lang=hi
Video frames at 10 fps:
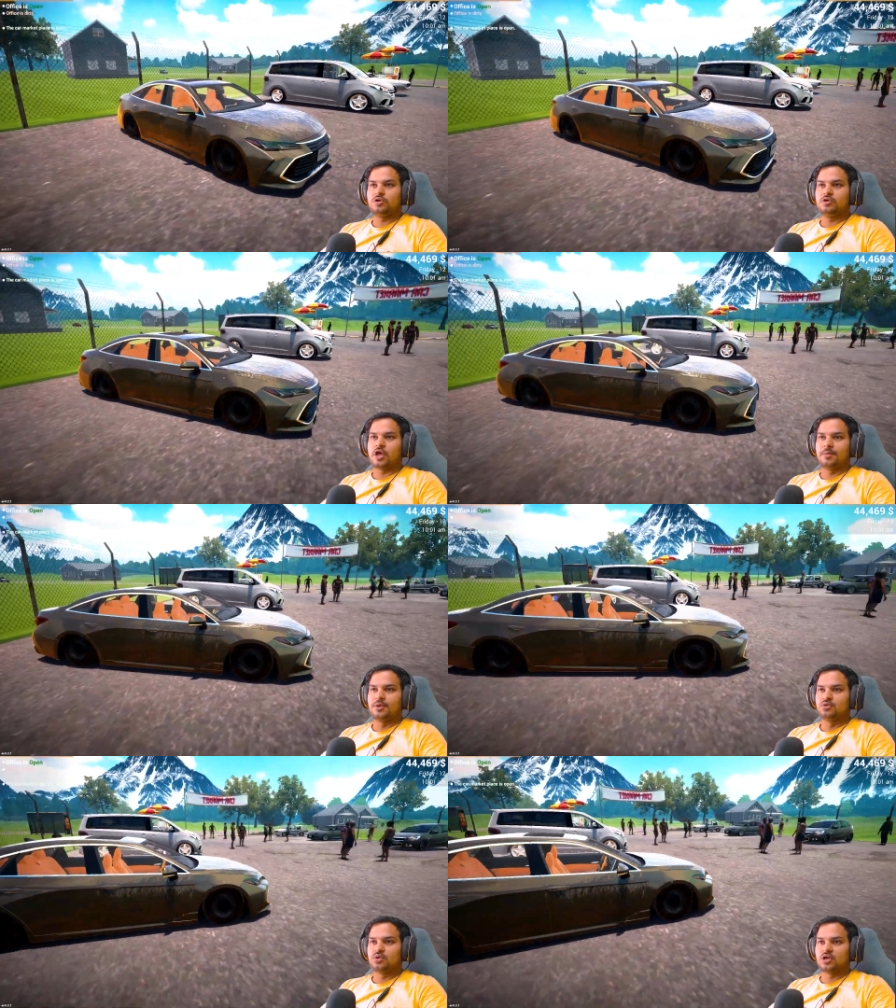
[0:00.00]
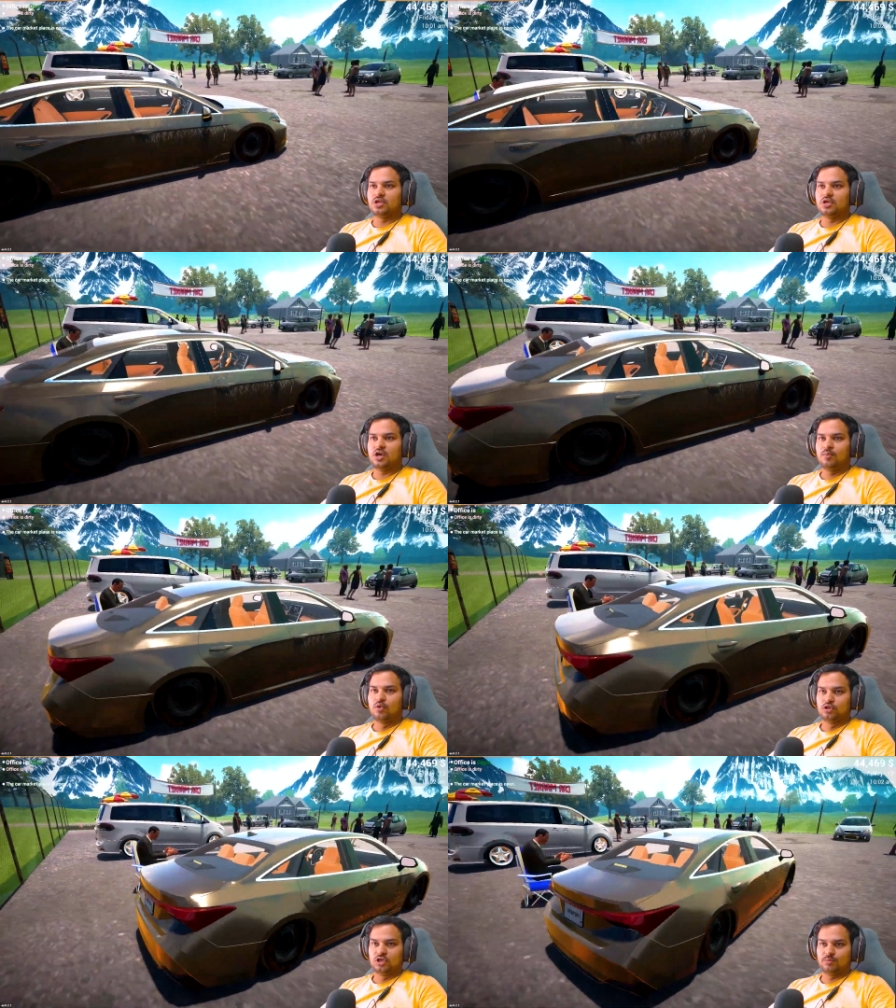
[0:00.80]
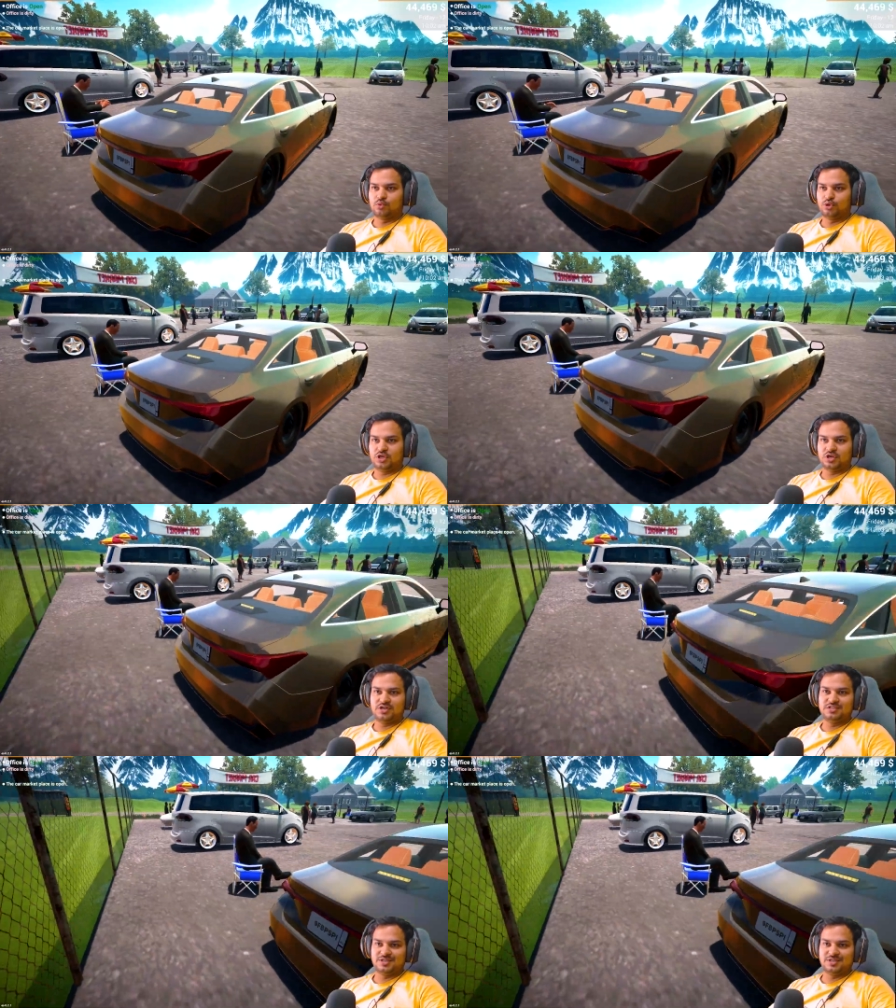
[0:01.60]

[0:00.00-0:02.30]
डैमेज हो रखी है यार बहुत बुरी कंडीशन